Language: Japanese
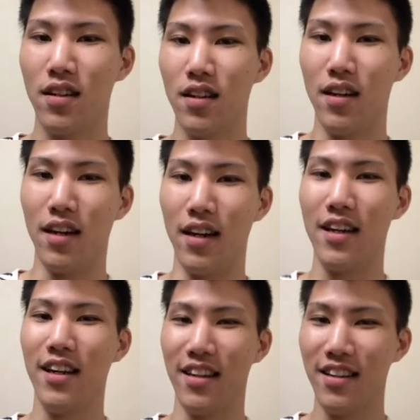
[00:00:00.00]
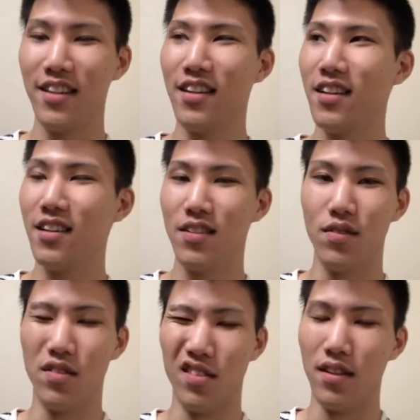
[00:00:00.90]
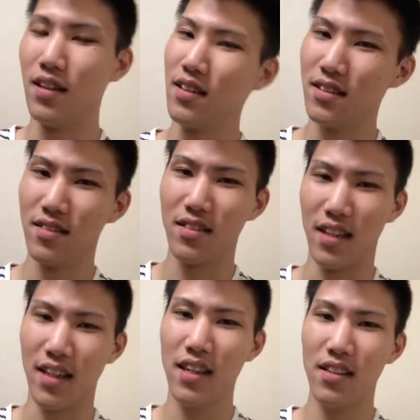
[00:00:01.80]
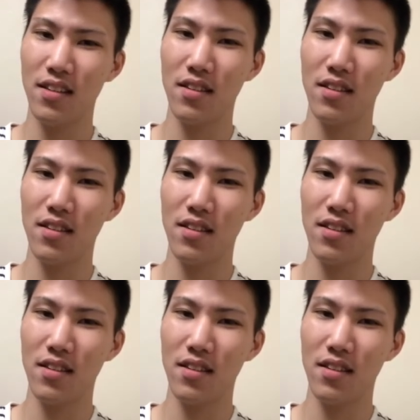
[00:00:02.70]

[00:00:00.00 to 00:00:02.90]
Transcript: あれうんあれ